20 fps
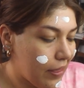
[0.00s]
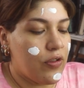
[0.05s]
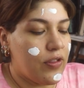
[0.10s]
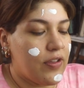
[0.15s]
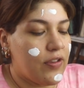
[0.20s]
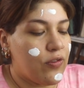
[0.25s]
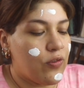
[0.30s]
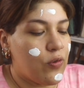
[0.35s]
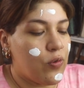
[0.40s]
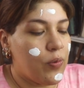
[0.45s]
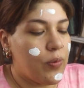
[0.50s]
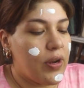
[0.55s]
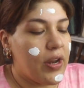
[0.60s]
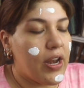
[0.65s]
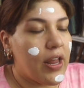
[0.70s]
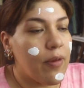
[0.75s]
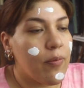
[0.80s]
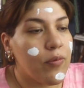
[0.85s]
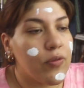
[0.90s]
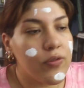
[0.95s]
Lo
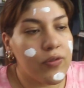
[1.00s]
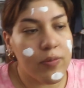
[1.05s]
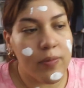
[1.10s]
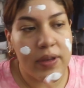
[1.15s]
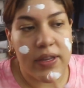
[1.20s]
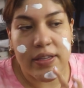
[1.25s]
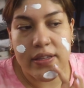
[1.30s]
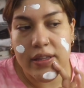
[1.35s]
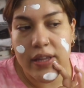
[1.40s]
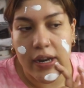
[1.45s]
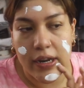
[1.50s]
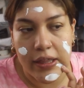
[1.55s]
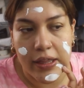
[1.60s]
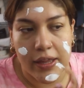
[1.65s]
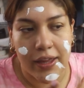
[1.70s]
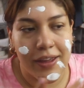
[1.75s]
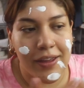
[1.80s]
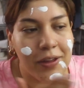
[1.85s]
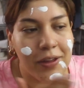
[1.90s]
descubriremos más tarde.